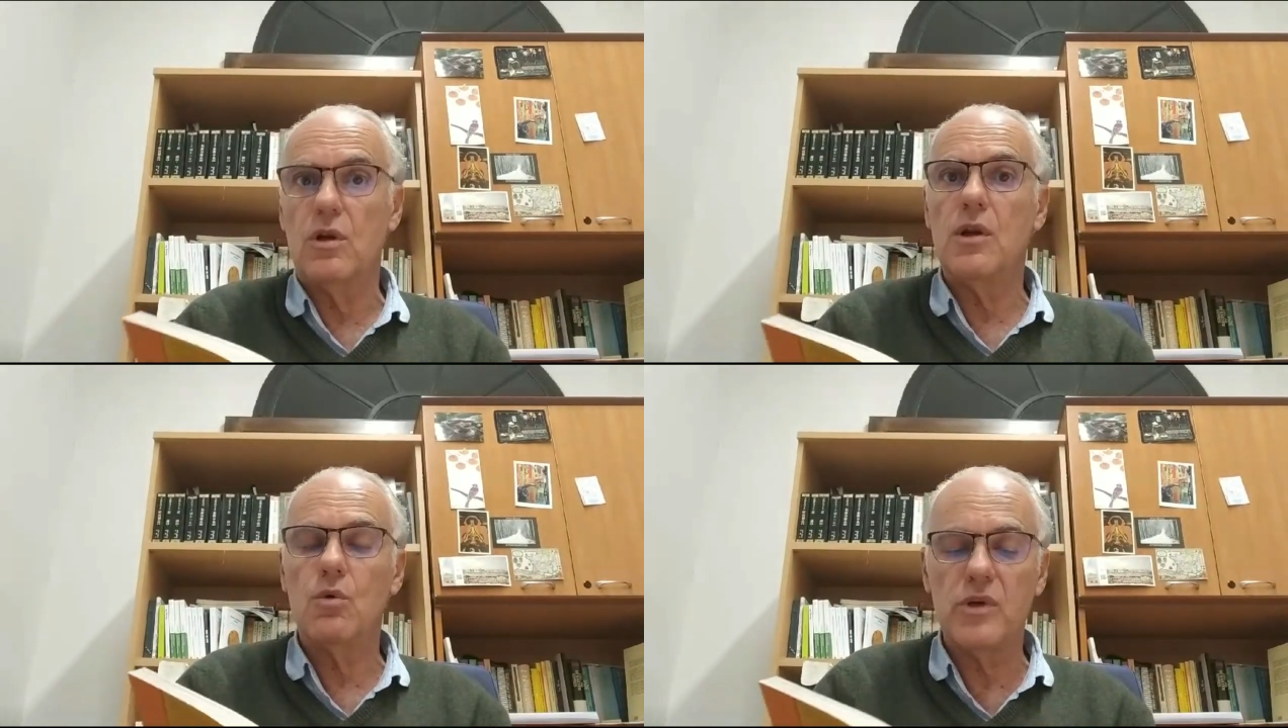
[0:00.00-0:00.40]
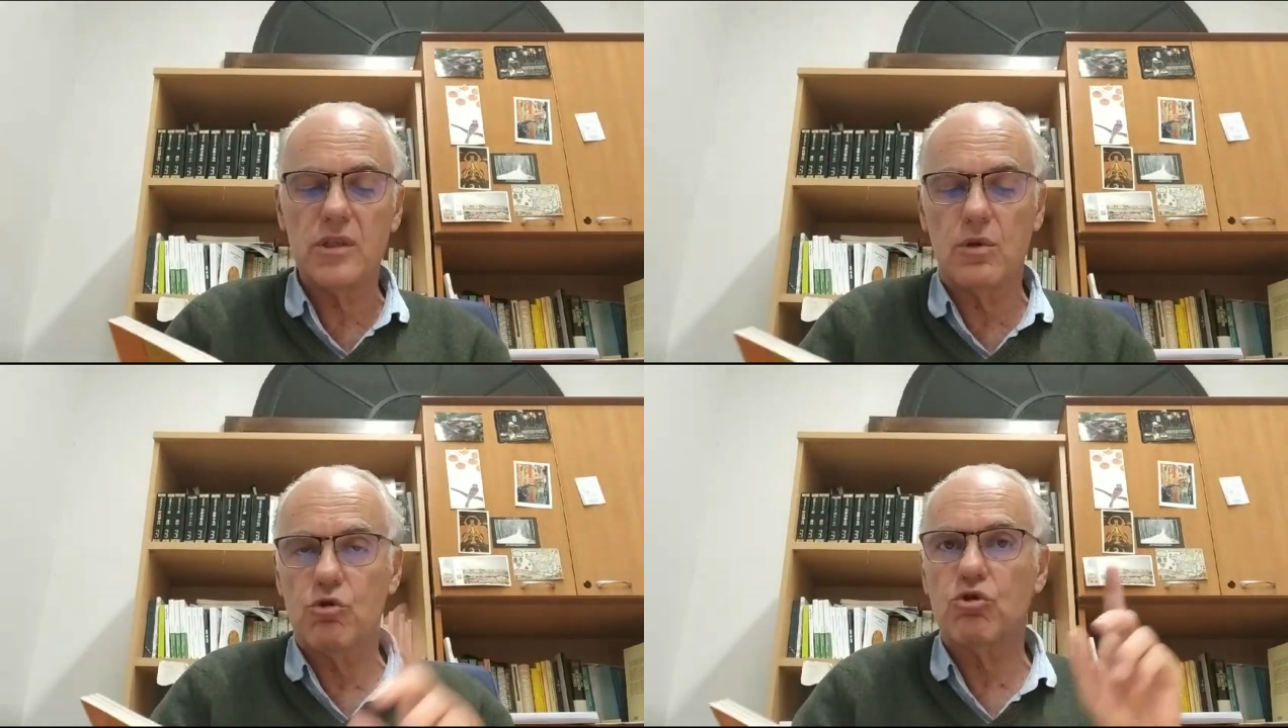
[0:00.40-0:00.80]

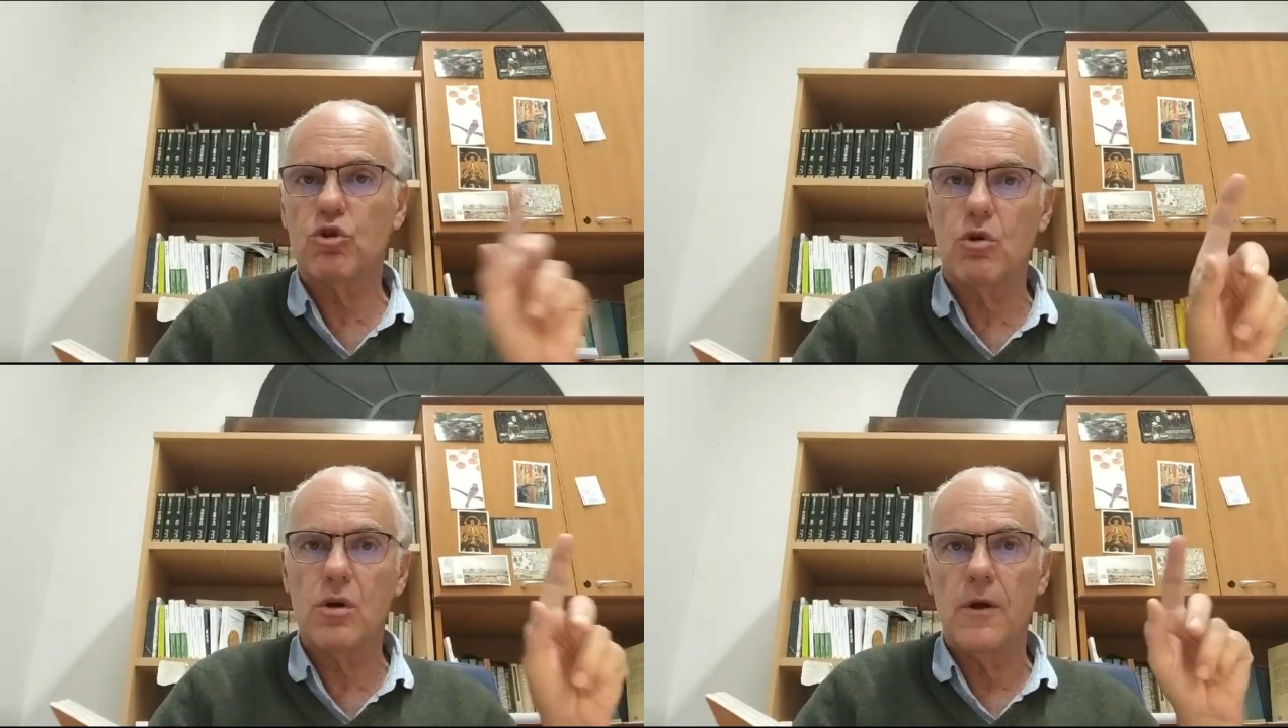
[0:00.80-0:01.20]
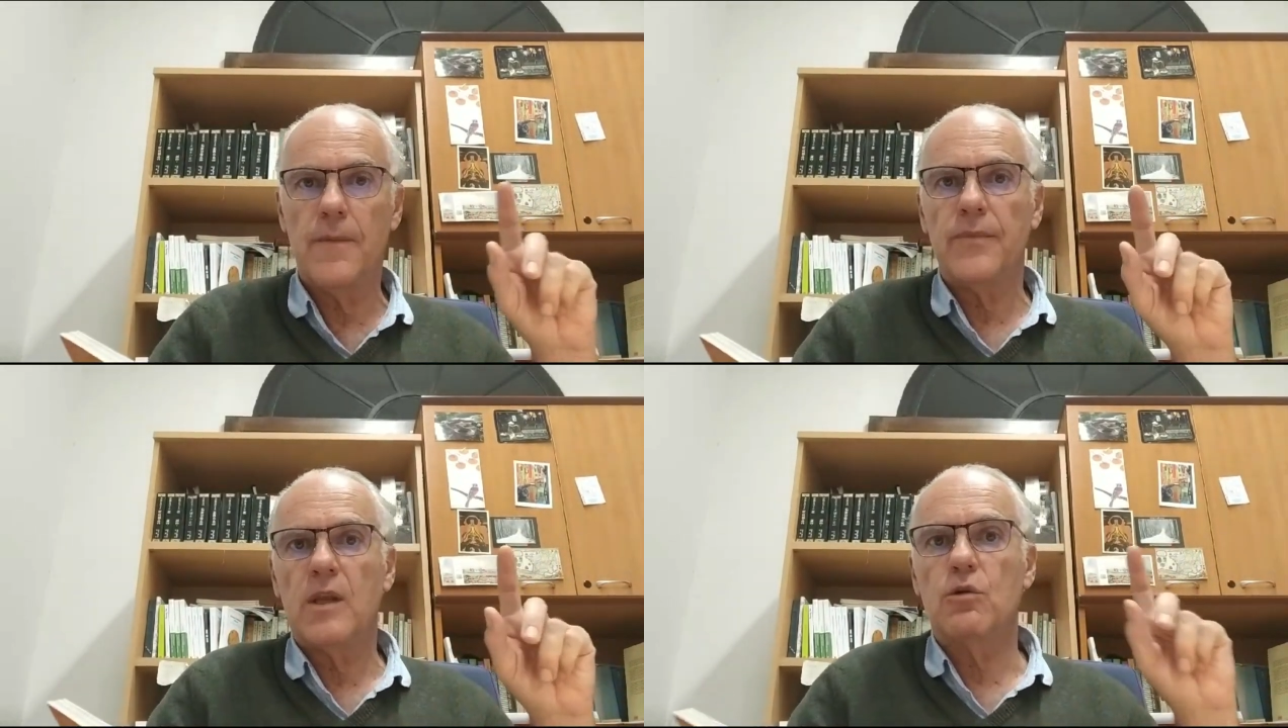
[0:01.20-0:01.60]
lingüísticos son
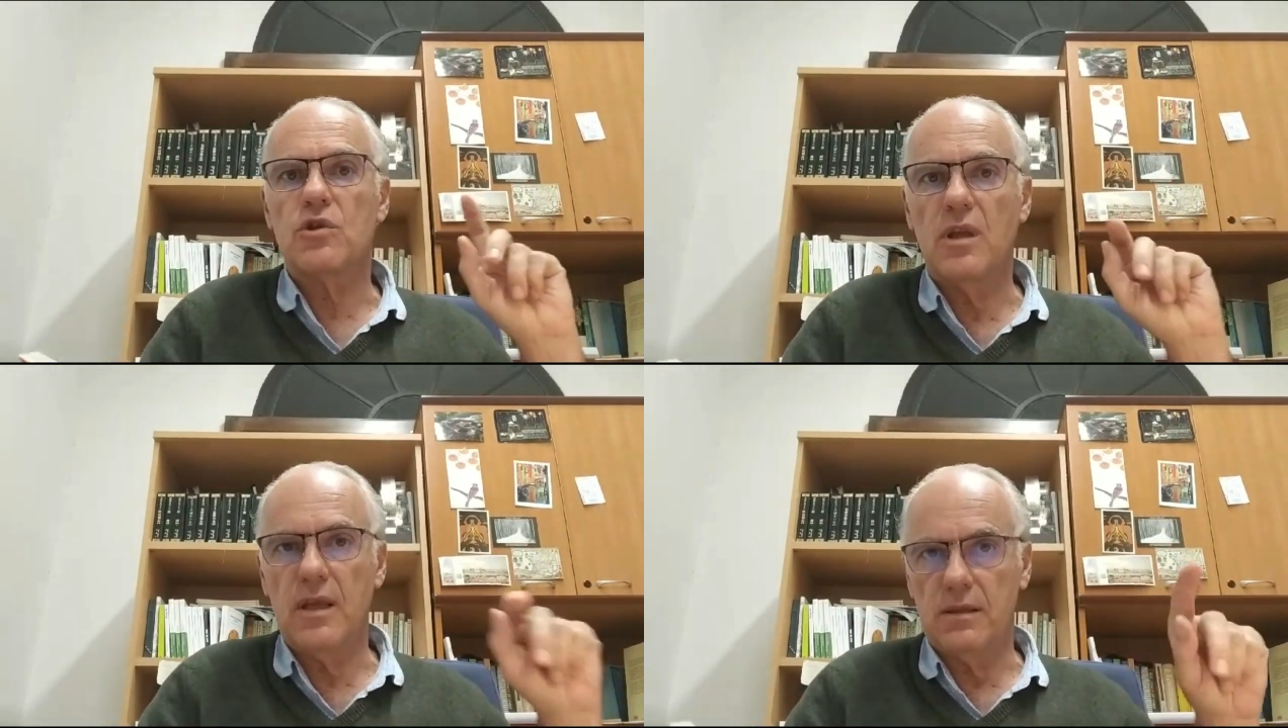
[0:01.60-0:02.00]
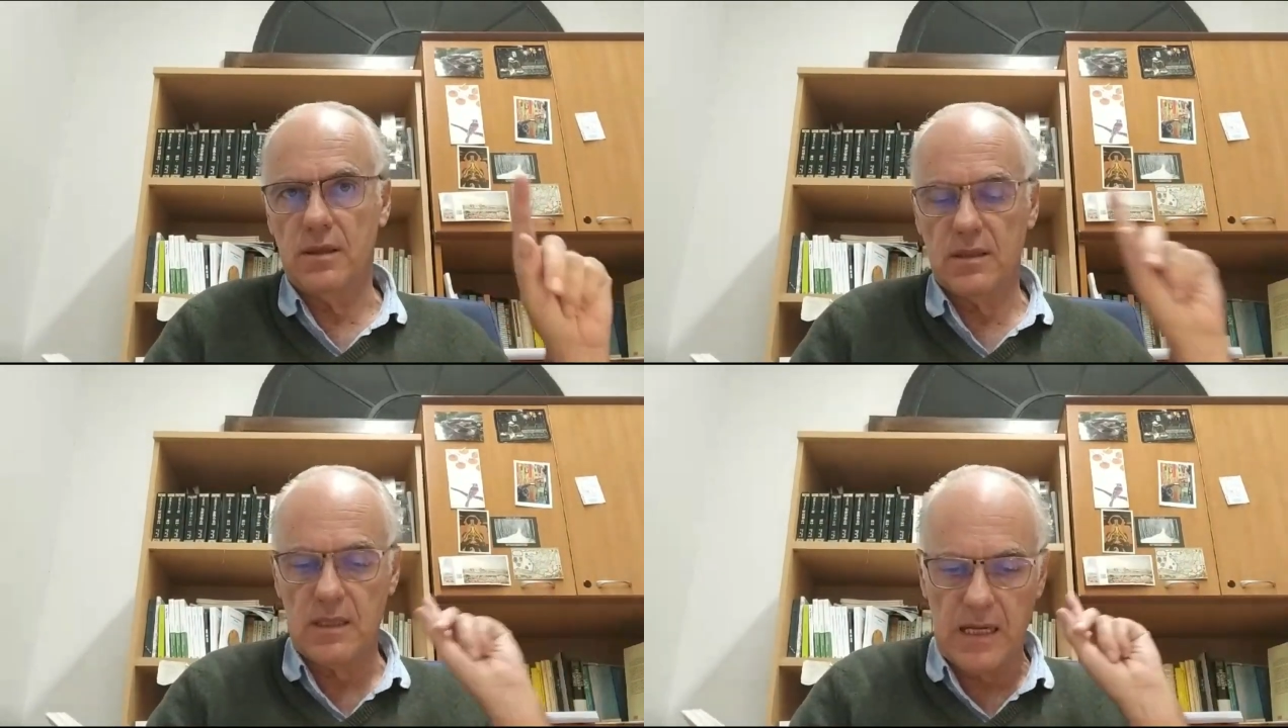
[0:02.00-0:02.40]
los
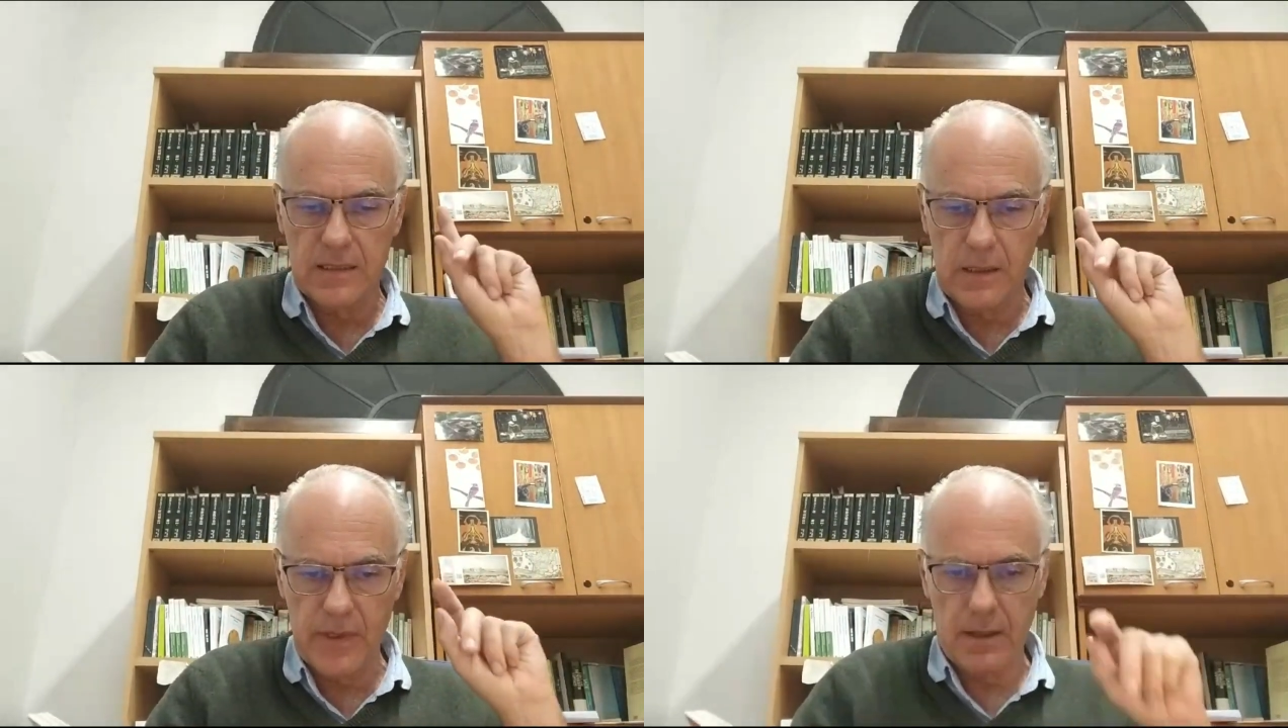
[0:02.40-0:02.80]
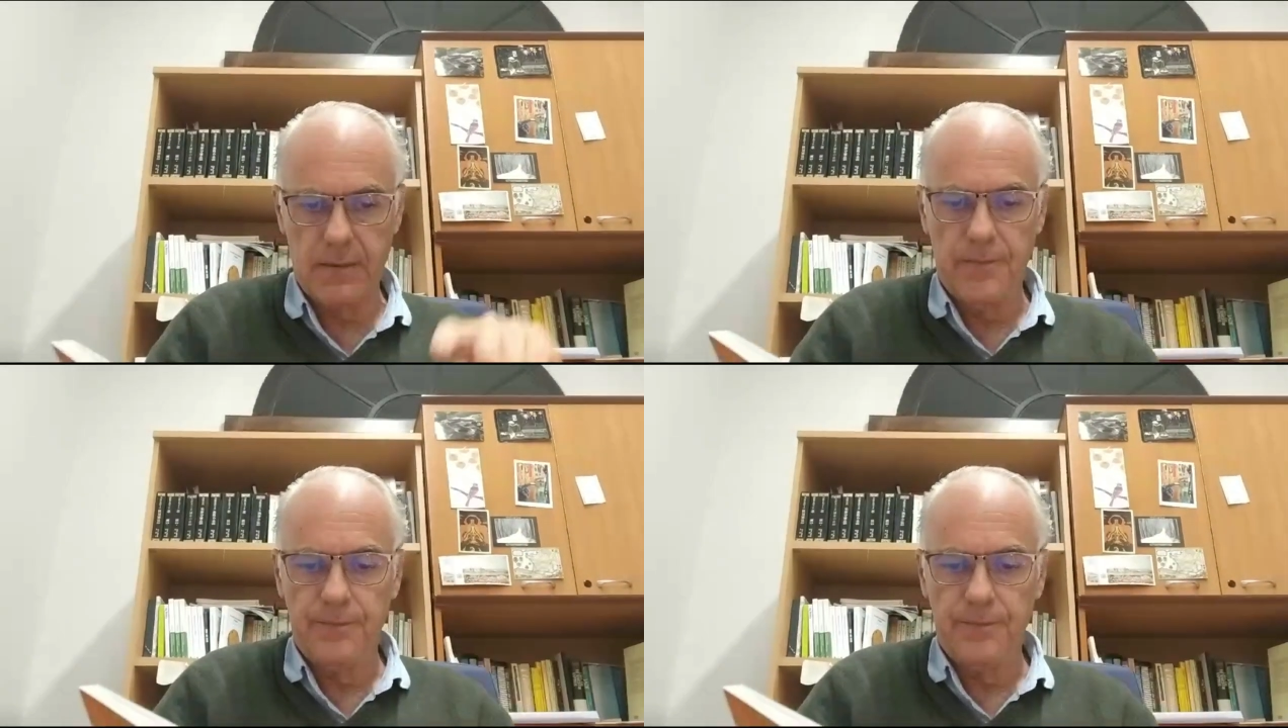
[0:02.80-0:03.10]
siguientes, a saber,